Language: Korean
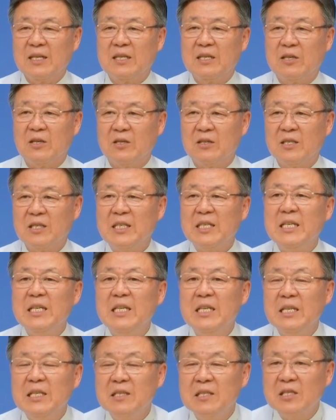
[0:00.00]
그런
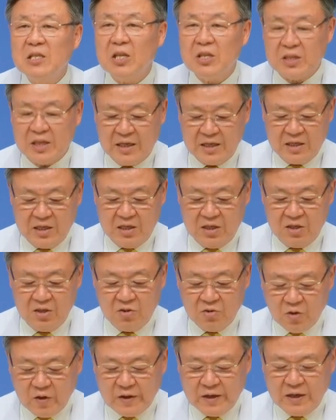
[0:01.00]
1인
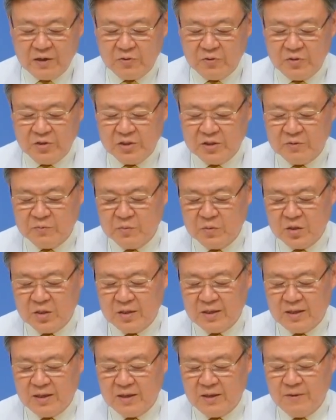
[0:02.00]
세상이 돼가고
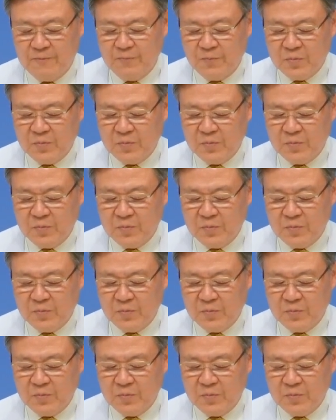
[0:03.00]
있습니다.